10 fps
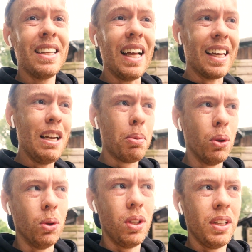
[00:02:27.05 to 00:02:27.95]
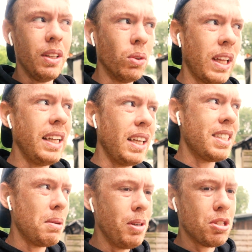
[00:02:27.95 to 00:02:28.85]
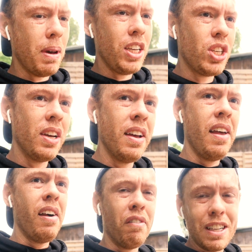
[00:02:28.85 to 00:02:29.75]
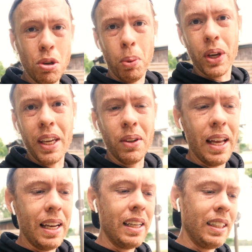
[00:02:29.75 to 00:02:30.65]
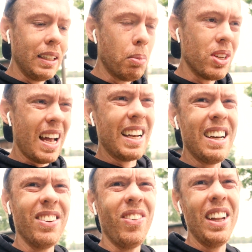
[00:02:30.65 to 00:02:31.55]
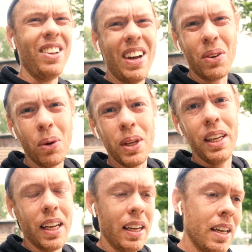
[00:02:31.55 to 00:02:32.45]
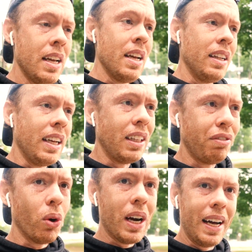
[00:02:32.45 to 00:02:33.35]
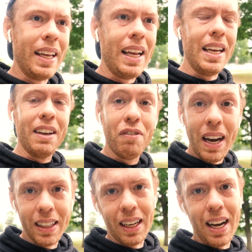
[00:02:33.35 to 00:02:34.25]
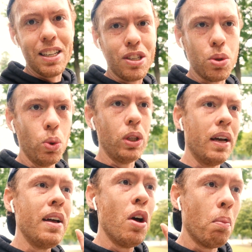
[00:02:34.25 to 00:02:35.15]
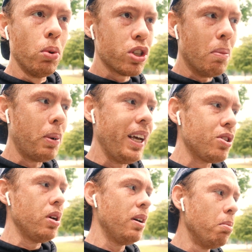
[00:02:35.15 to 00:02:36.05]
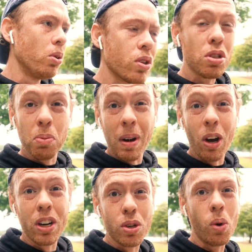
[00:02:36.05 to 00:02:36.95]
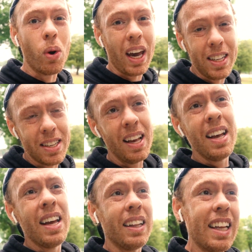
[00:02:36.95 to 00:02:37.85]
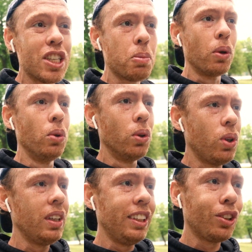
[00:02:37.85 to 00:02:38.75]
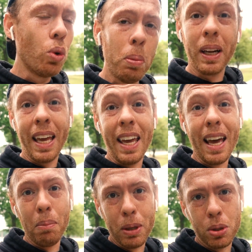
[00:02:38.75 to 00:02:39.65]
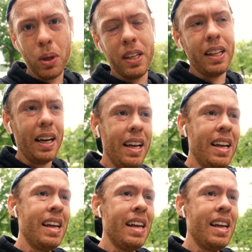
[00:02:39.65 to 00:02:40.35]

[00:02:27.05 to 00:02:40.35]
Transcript: daquele produto tendem simplesmente fazer um pouquinho dele e depois, ah, não, não, não era o que eu queria. Tenta focar nele, vai atrás, estuda, busca preço, busca os maiores concorrentes desse produto, descubra quem é a pessoa que tá,